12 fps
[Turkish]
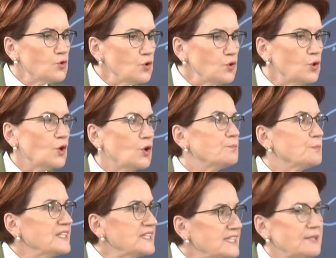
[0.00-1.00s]
Bu
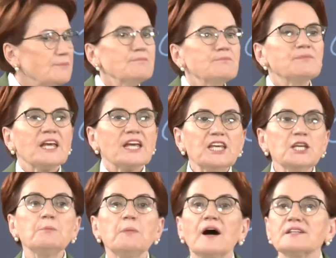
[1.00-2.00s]
bizim
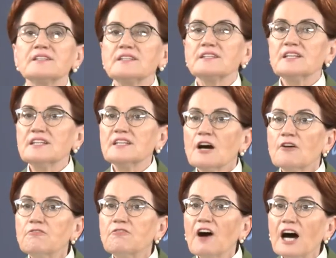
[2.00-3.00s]
İyi Parti'nin
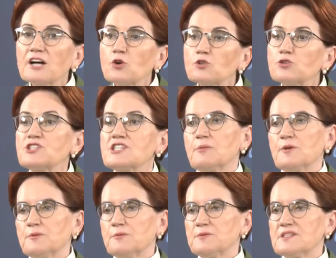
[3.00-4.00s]
bizzat Genel
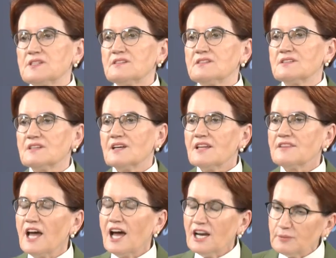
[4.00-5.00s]
Başkan Meral
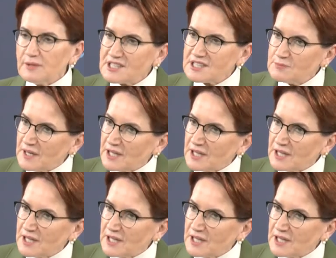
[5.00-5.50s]
Akşener tarafından